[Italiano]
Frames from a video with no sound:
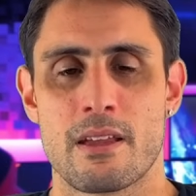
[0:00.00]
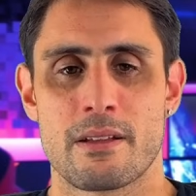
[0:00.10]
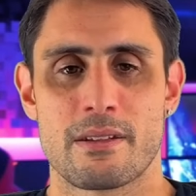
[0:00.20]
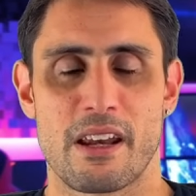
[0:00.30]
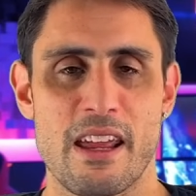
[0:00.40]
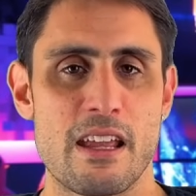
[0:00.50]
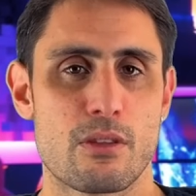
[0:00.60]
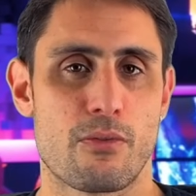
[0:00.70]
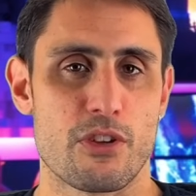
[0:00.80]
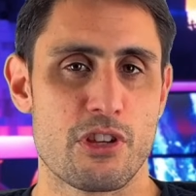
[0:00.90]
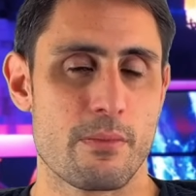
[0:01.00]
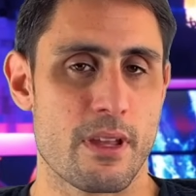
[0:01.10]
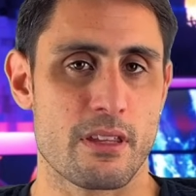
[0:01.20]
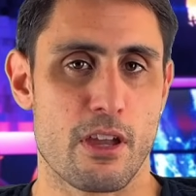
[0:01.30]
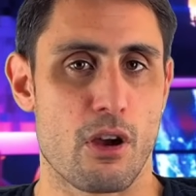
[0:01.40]
credo
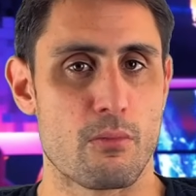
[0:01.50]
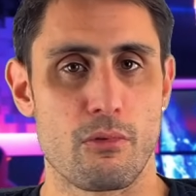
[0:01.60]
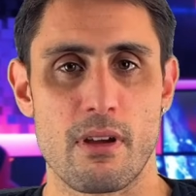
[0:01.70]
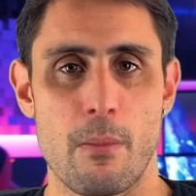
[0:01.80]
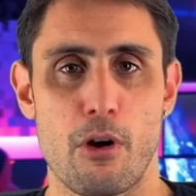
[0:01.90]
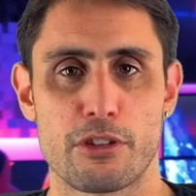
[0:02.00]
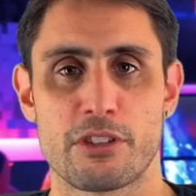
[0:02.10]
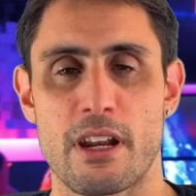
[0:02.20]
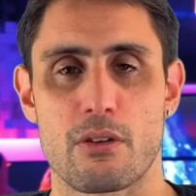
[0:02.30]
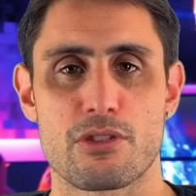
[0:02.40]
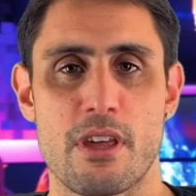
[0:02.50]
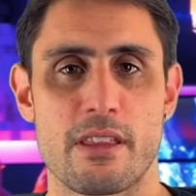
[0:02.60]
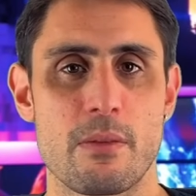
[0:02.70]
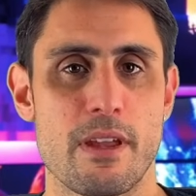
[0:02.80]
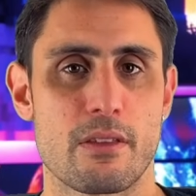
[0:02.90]
facilmente che comunque la moto andrà a costare
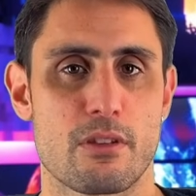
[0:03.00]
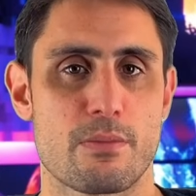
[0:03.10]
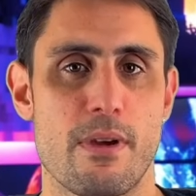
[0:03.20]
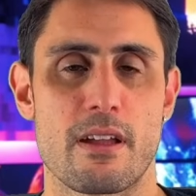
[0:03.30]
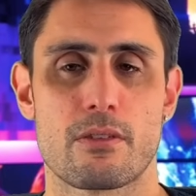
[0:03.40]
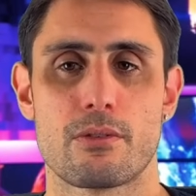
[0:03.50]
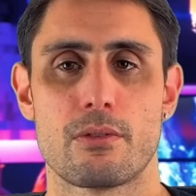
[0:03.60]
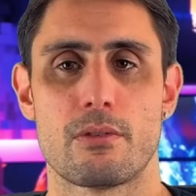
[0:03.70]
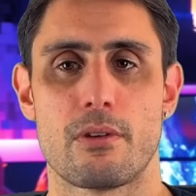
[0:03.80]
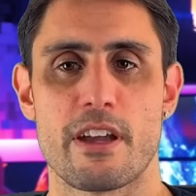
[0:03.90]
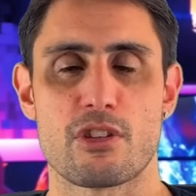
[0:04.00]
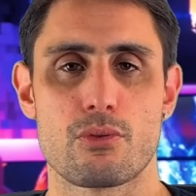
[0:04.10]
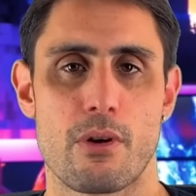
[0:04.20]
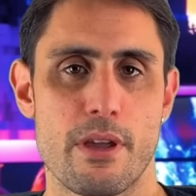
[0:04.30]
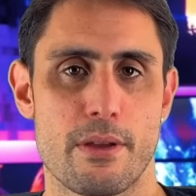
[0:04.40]
di meno rispetto ai suoi